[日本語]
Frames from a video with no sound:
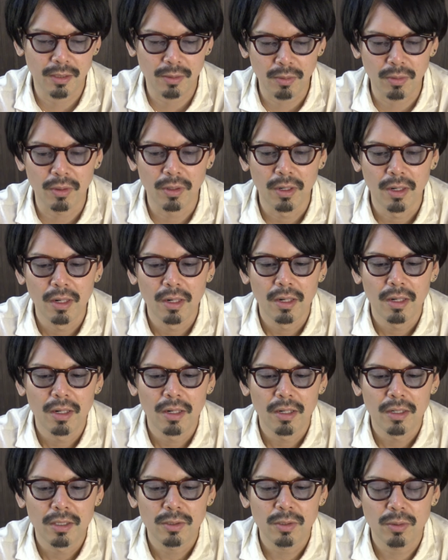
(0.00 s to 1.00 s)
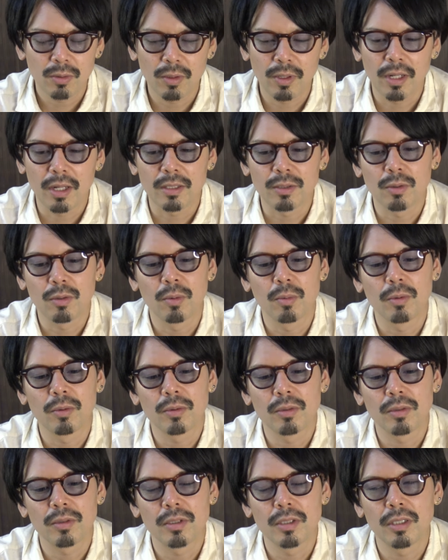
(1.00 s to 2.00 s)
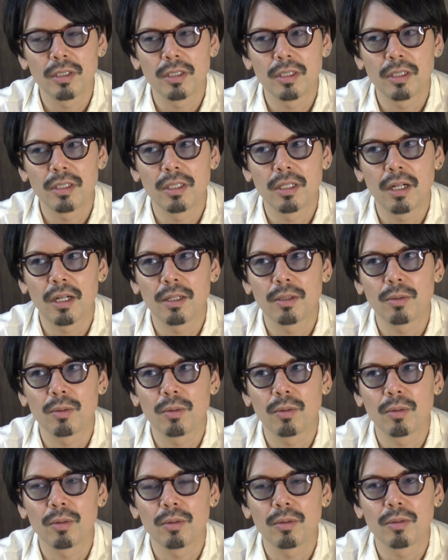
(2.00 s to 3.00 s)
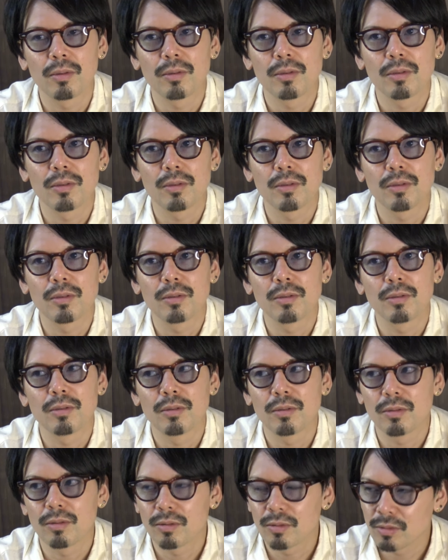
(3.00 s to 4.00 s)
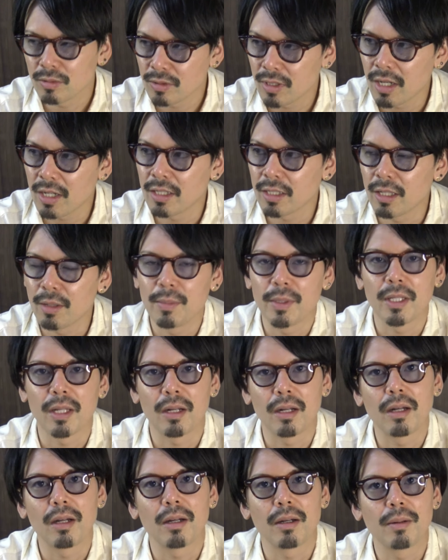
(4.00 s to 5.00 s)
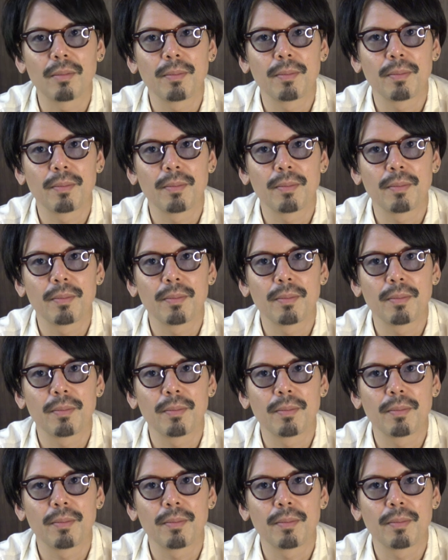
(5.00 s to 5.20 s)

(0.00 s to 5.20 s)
どちょっとねあそこも意外とうんかけてみたら